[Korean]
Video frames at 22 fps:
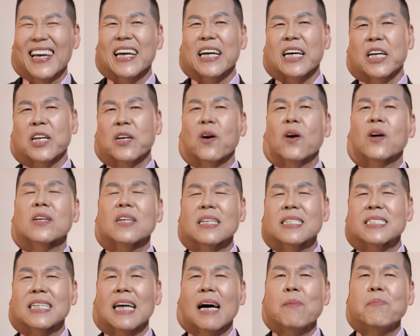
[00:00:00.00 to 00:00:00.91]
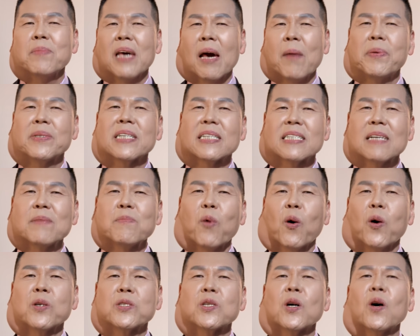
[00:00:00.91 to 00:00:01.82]
그리고 그런 참 예배자들
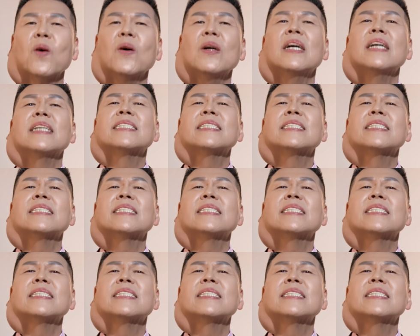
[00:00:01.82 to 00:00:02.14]
모여서